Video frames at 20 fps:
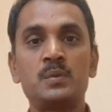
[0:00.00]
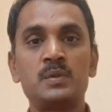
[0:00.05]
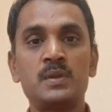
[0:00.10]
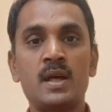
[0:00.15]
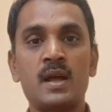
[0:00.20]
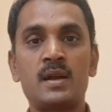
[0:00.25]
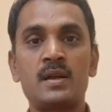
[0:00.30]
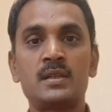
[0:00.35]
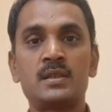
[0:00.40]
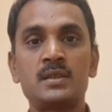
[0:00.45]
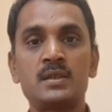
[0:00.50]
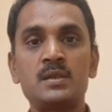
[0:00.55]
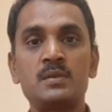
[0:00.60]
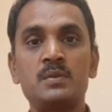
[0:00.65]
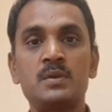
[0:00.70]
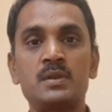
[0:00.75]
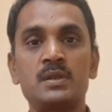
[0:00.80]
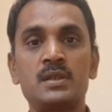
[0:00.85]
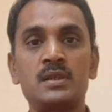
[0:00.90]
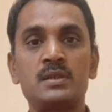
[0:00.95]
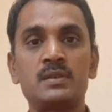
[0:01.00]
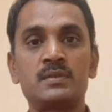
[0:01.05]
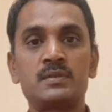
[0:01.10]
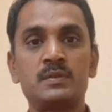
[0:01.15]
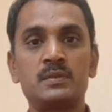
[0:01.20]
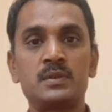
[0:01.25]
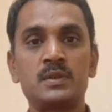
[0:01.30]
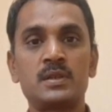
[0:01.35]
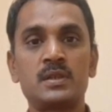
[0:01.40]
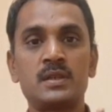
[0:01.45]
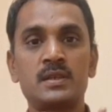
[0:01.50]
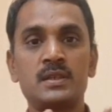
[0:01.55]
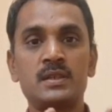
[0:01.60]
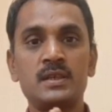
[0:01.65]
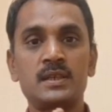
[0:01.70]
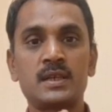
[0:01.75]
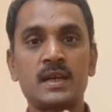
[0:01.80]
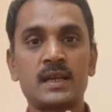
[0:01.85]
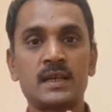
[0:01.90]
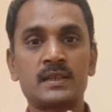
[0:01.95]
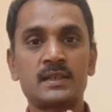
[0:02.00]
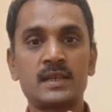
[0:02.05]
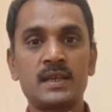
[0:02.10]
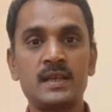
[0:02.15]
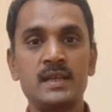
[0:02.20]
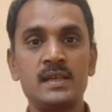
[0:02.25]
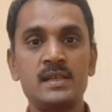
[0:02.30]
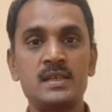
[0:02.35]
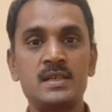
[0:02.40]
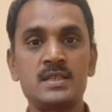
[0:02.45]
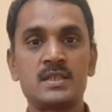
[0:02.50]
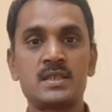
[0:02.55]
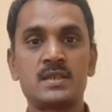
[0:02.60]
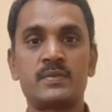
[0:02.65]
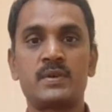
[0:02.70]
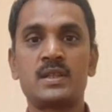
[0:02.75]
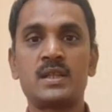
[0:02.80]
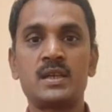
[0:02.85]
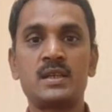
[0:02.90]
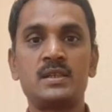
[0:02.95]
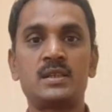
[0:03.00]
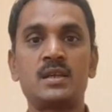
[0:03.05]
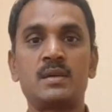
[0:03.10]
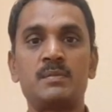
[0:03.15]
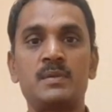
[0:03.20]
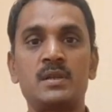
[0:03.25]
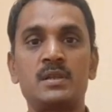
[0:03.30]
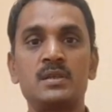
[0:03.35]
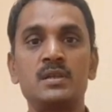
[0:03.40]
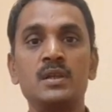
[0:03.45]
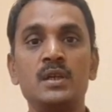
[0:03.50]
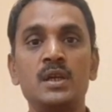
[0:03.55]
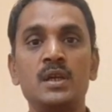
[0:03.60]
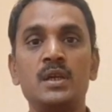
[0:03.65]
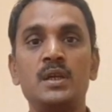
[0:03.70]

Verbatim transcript: உதாரணத்துக்கு ஒருத்தருக்கு ஒருத்தருக்கு கரெக்டாக ஏழு லட்ச ரூபா தான் இன்கம் வருது